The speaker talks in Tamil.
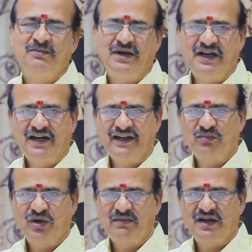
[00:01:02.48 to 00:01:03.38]

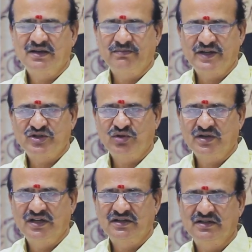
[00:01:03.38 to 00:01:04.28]
பிள்ளைகளின் மூலமாக
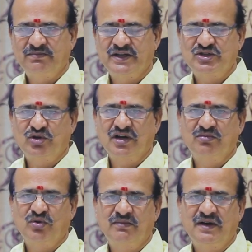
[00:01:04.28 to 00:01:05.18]
பெற்றோர்களுக்கு
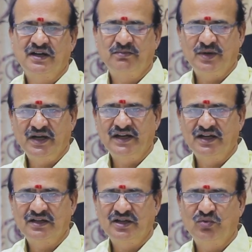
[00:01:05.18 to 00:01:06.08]
பெற்றோர்கள் மூலமாக
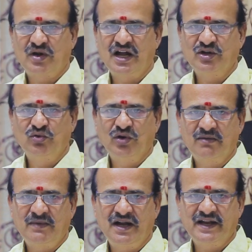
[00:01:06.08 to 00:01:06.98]
பிள்ளைகளுக்கு ஒரு
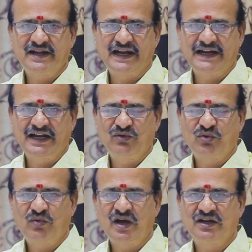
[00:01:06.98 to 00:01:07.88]
அனுகூலமான நிலைகளை
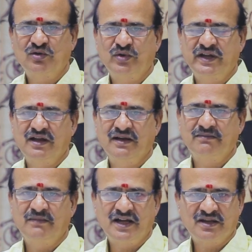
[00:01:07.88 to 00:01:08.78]
உருவாக்கக்கூடிய
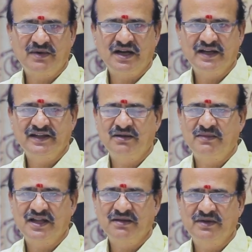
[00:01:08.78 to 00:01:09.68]
மாதமாக இந்த
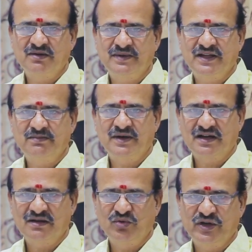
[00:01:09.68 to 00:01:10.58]
மாதம் இருப்பதை
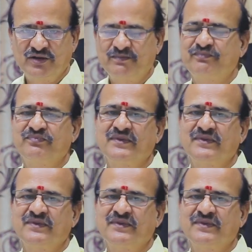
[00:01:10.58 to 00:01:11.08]
பார்க்க முடியும்